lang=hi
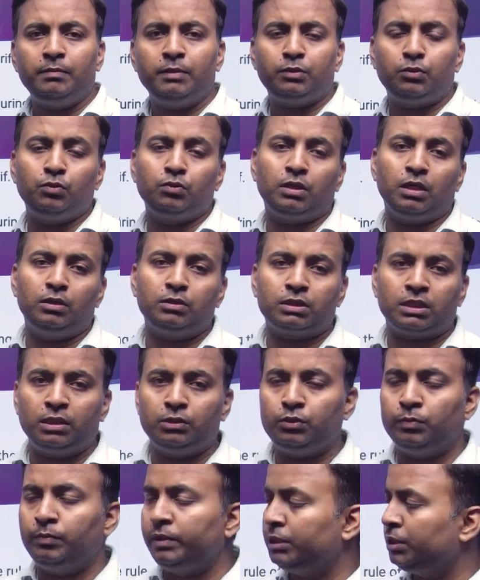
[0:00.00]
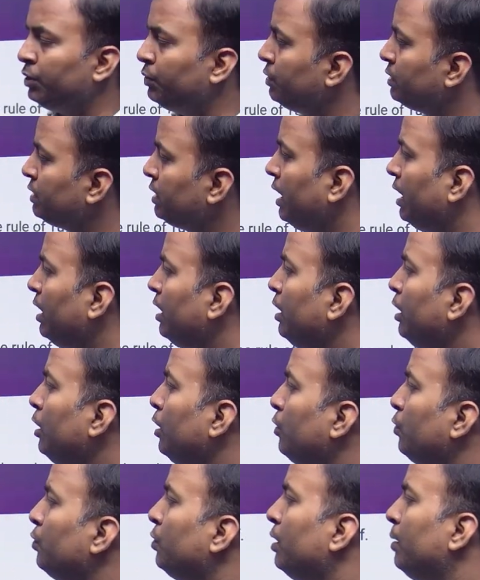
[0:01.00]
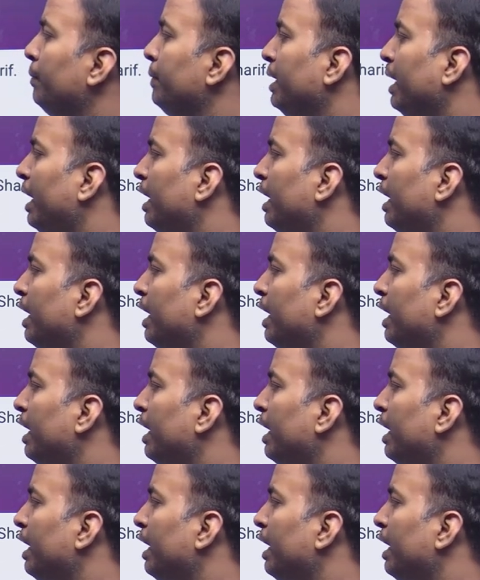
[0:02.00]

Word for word: तो उनका उसका जो मृत्यु होता है वह बिहार